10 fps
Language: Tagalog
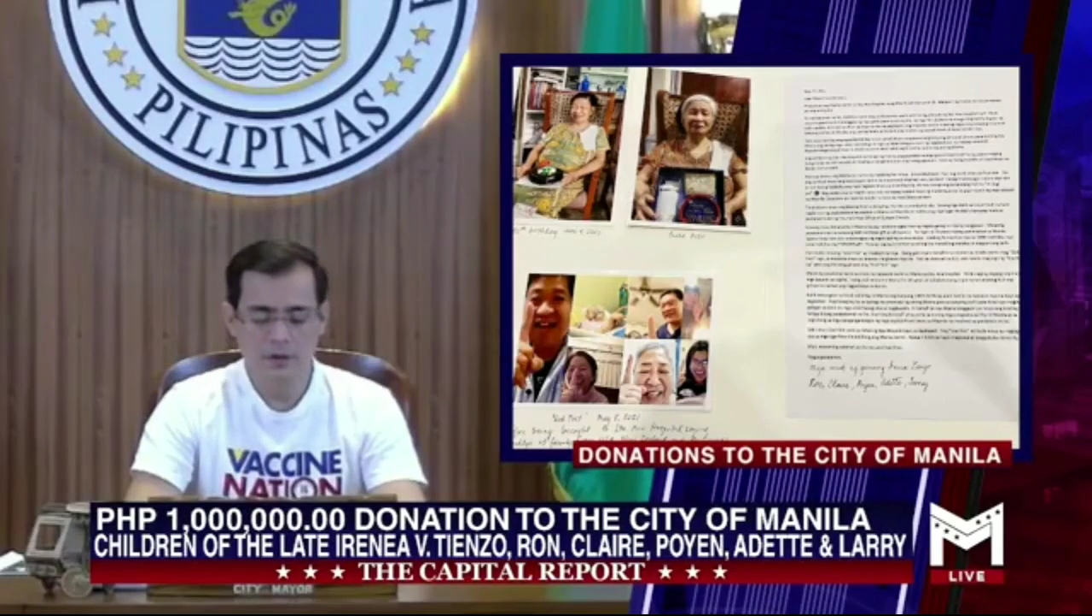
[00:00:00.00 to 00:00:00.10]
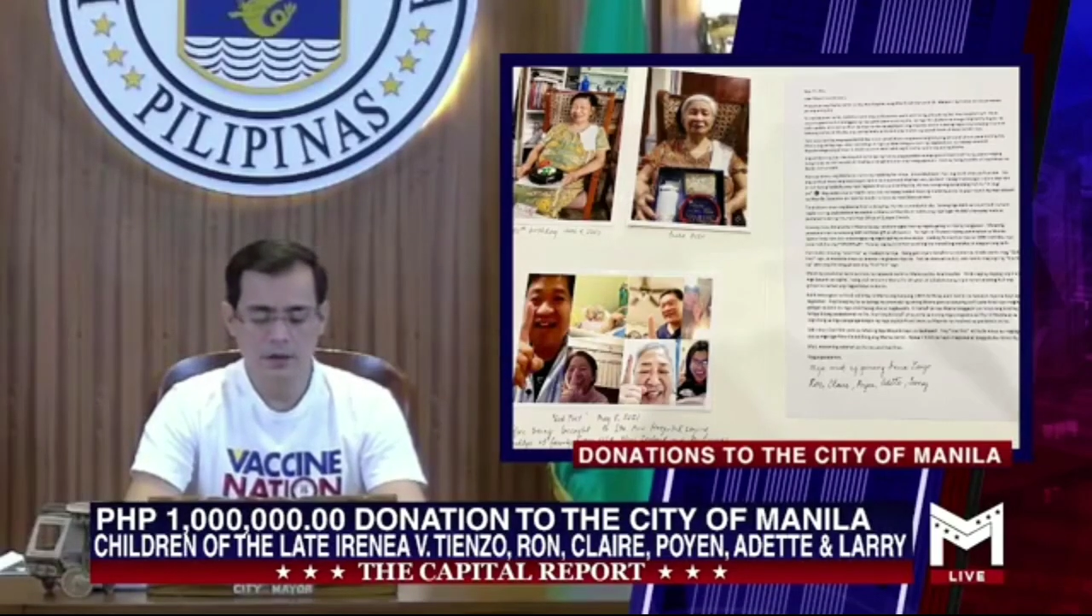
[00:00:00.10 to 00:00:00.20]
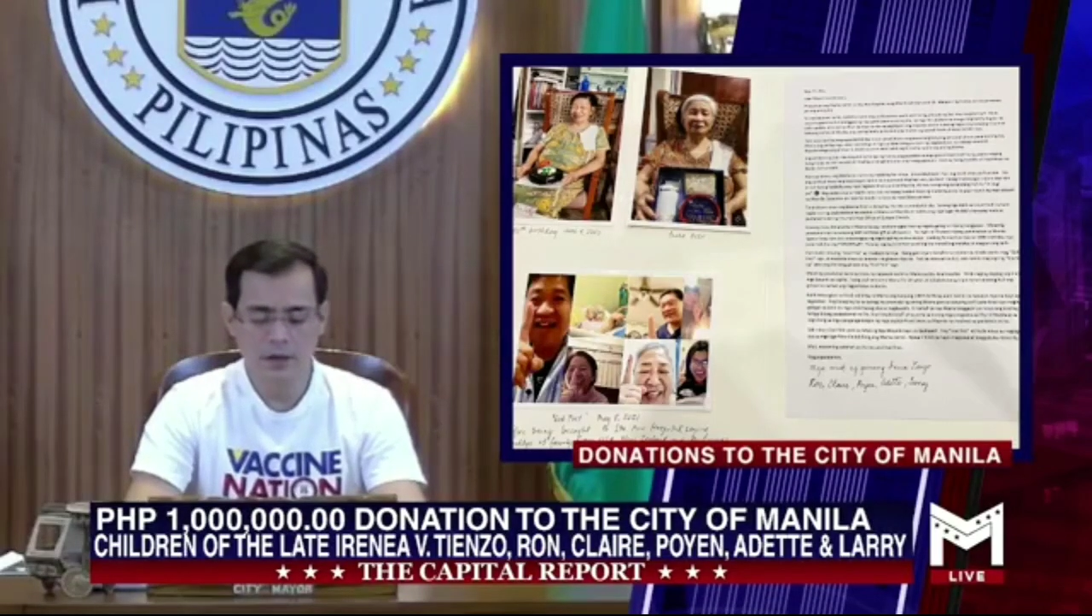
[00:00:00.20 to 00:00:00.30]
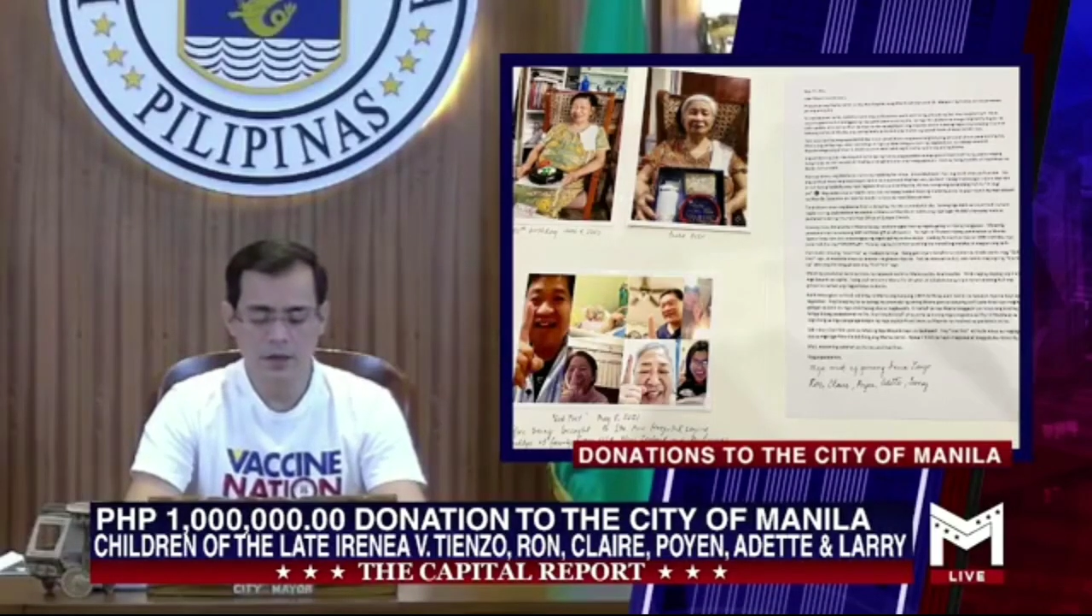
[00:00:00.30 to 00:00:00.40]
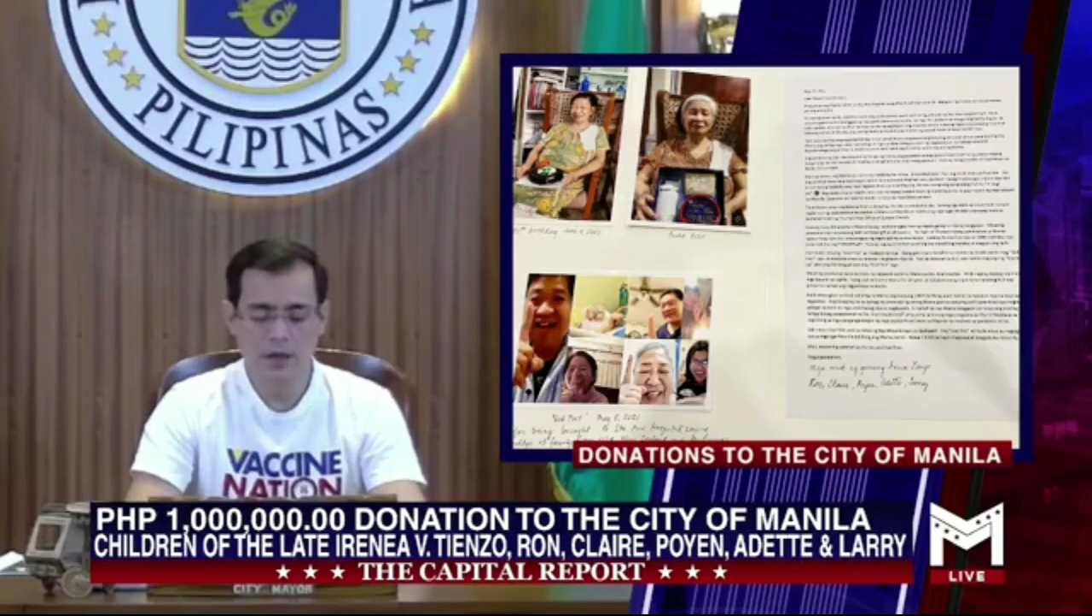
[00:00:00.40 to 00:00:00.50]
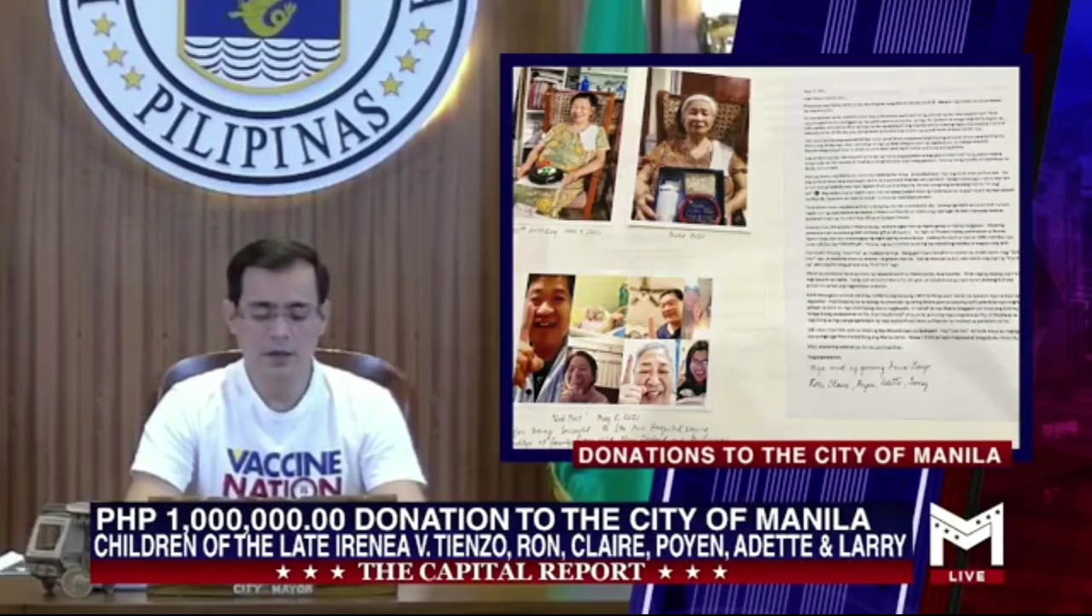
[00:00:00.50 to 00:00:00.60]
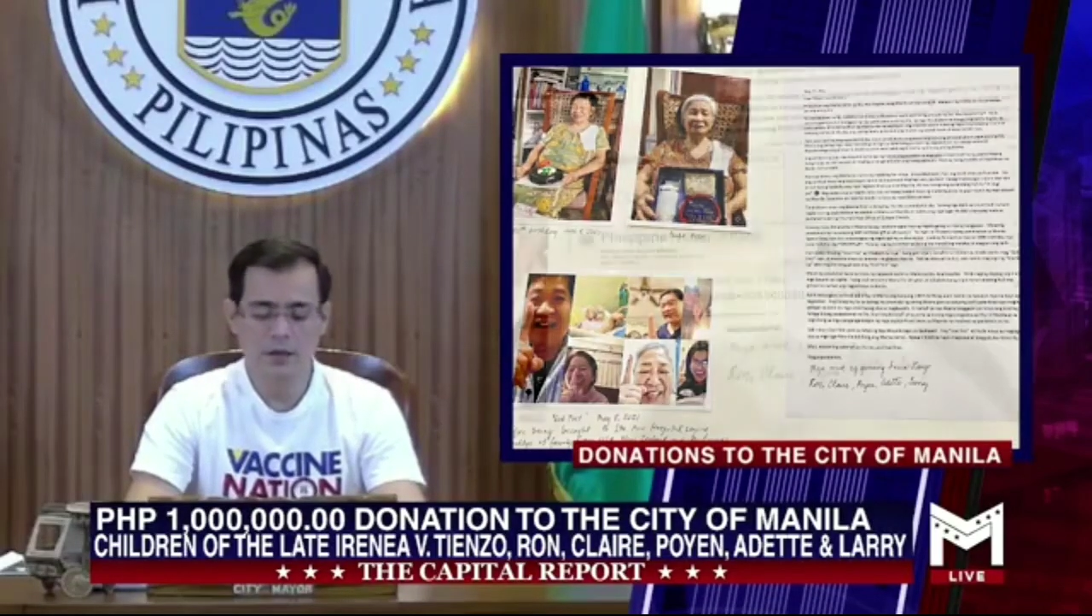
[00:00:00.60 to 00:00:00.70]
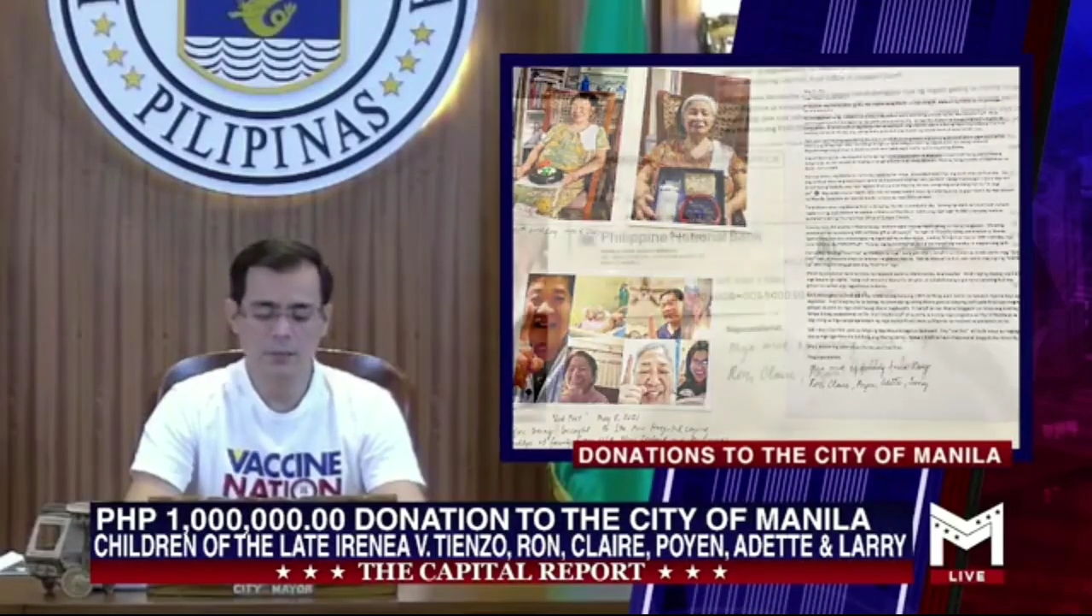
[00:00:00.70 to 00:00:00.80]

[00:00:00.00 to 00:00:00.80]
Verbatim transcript: kay Claire,